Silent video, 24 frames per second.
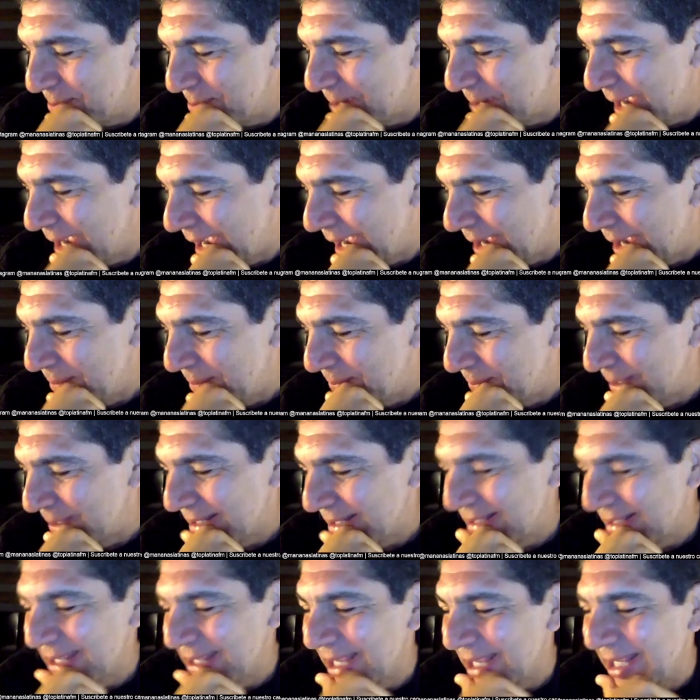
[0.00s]
iba,
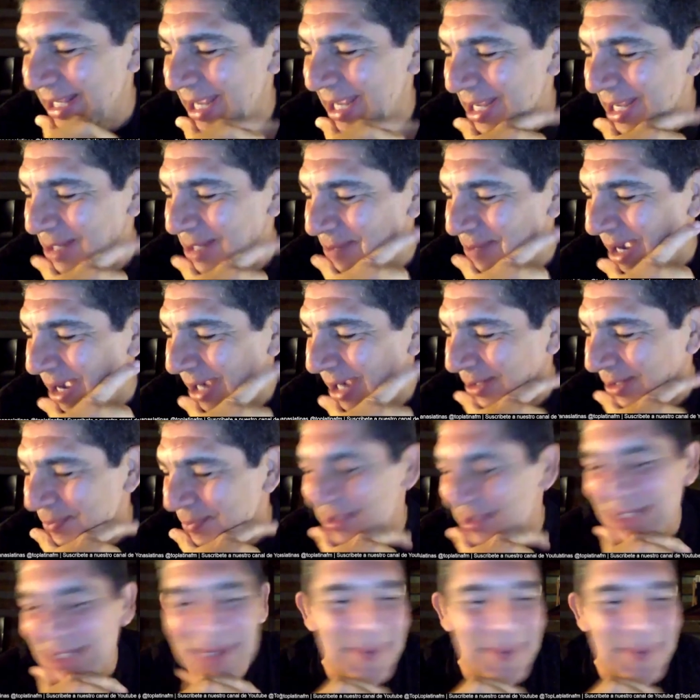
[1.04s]
pensé que iba, ¿cómo
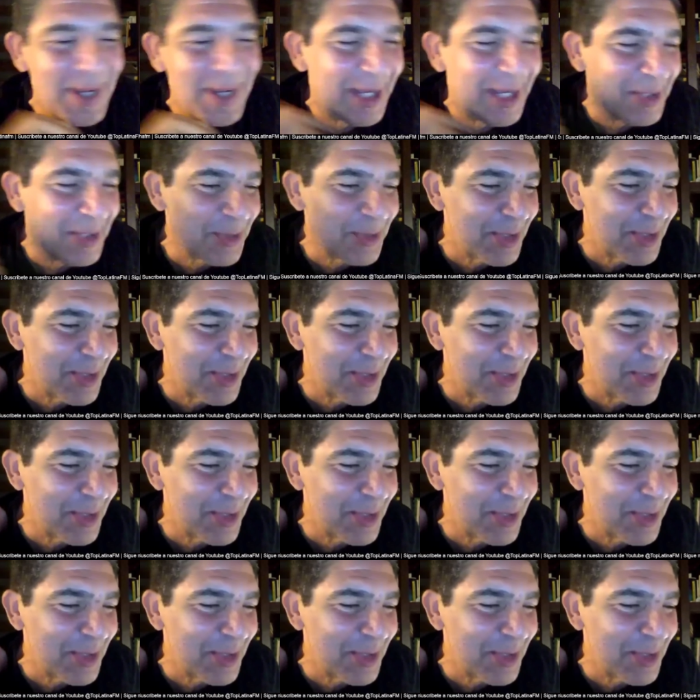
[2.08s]
se llama eso?